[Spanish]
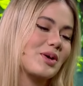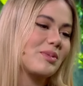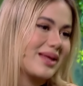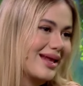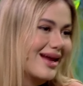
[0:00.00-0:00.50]

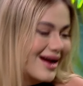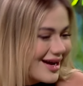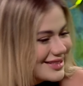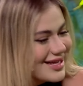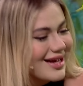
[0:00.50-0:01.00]
comida en la
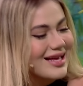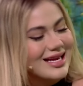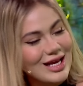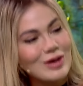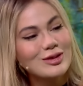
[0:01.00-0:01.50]
casa
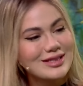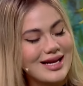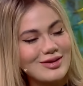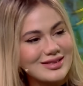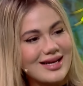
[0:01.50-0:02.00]
y luz.
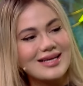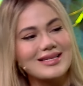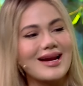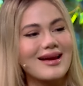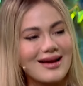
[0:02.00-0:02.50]
La luz en la casa
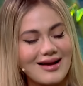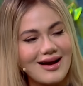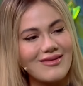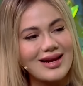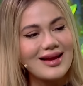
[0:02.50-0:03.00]
era ah,
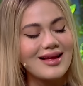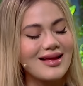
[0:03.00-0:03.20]
recargable.